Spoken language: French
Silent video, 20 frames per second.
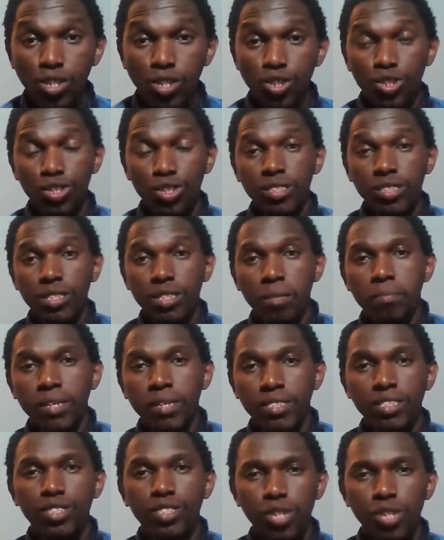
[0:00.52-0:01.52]
Je ne sais pas
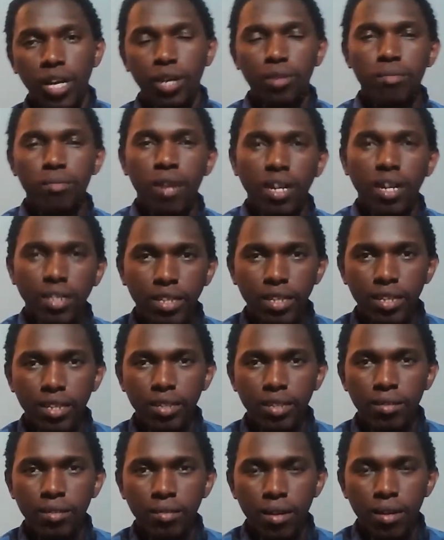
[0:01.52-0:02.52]
si tu as
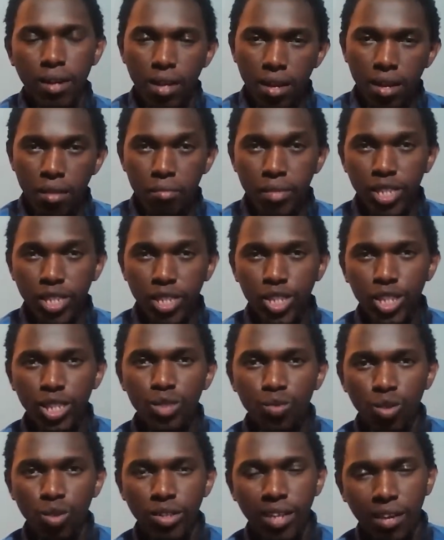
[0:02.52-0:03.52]
remarqué, mais chez
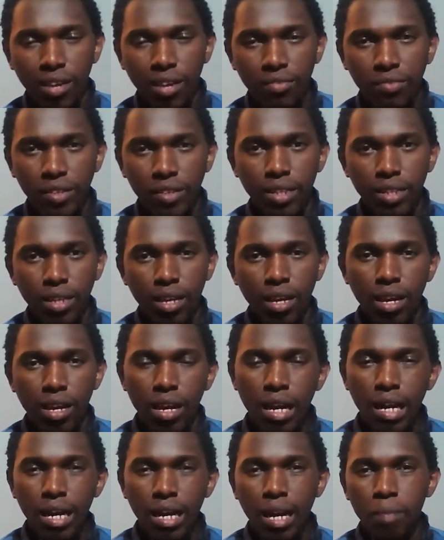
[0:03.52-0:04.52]
nous en Afrique,
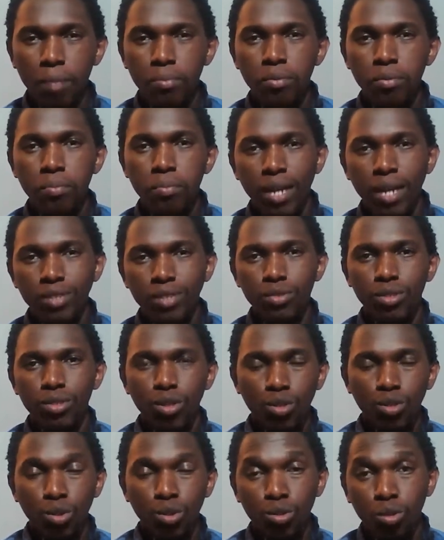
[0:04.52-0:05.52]
la plupart du
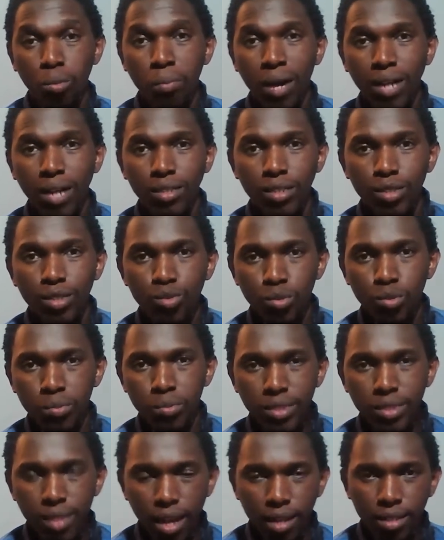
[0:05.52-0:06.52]
temps, quand on parle d'un
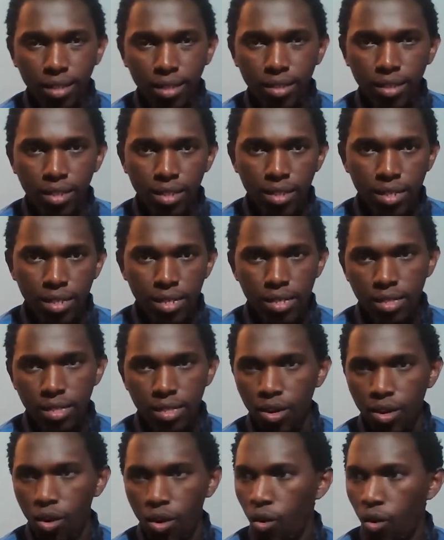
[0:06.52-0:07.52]
hôpital,
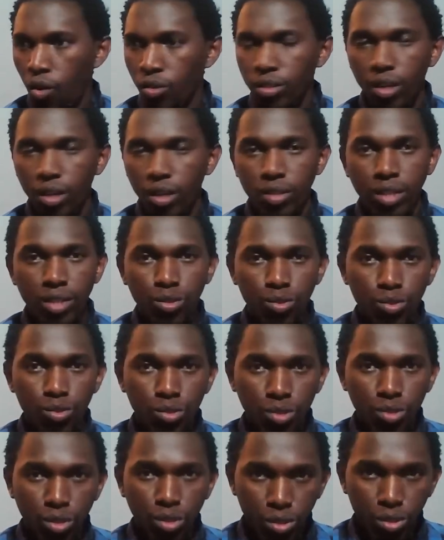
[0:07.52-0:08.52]
on, a toujours
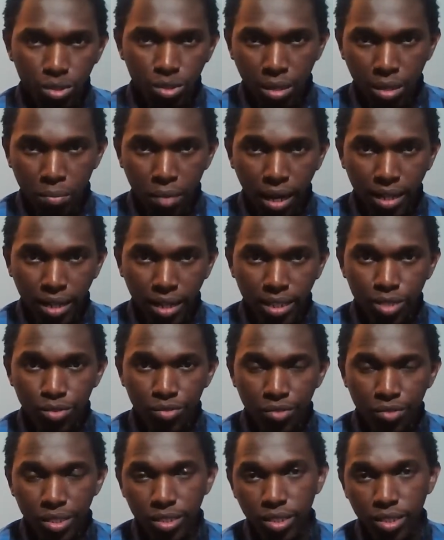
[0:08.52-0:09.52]
tendance à parler du
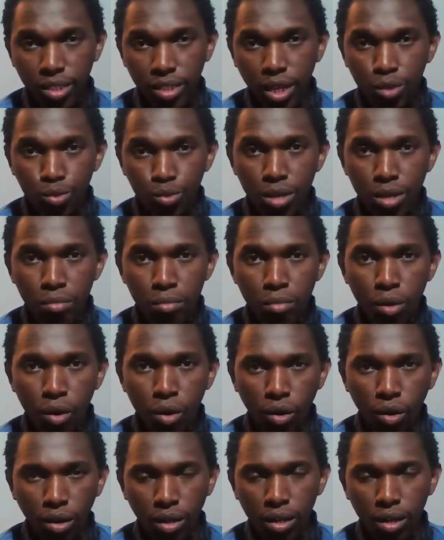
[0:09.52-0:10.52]
fait qu'il y a eu un
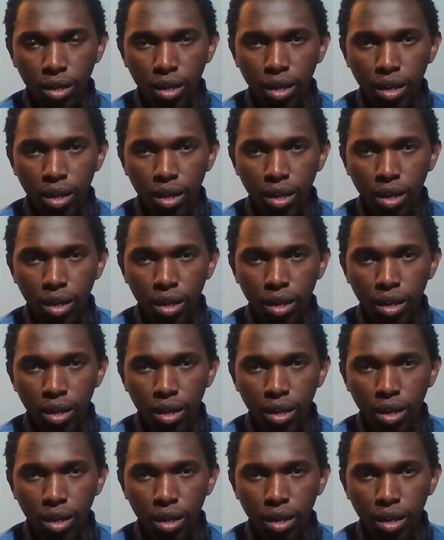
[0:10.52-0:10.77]
mort,